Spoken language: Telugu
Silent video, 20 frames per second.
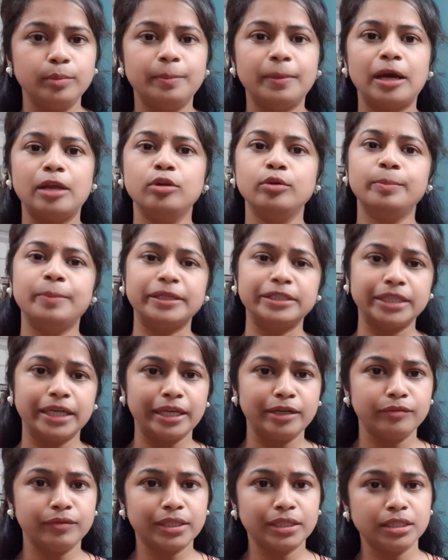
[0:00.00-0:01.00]
రూపాయలు
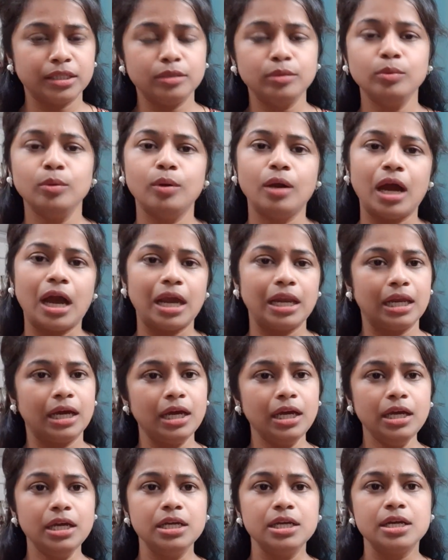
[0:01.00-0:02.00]
పదిహేను వందలు అలా
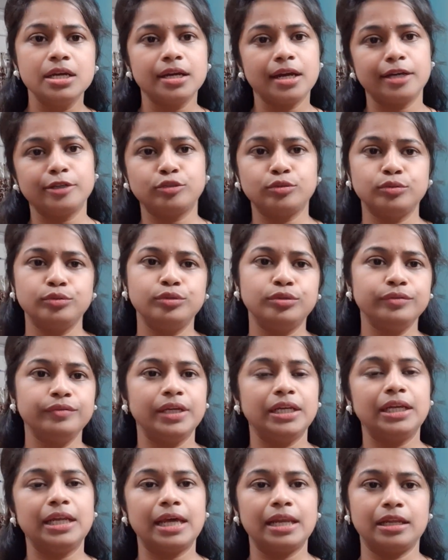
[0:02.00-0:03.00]
కట్టుకుంటూ
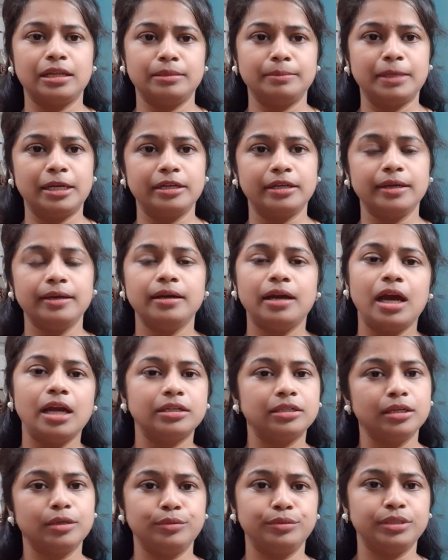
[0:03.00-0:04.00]
వెళ్ళాలన్నమాట
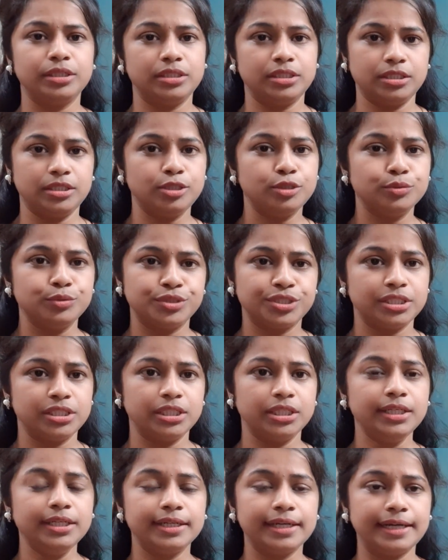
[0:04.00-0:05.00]
అట్లా ఉంటుంది
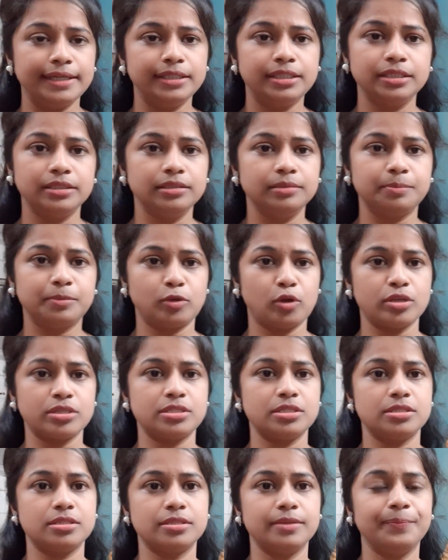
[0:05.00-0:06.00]
యూజువలీ రెంట్
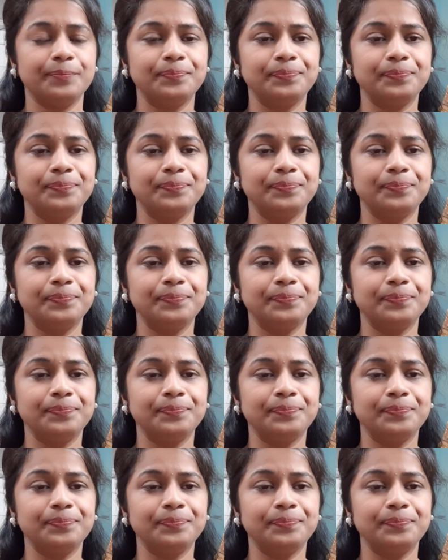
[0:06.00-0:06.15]
ప్రాసెస్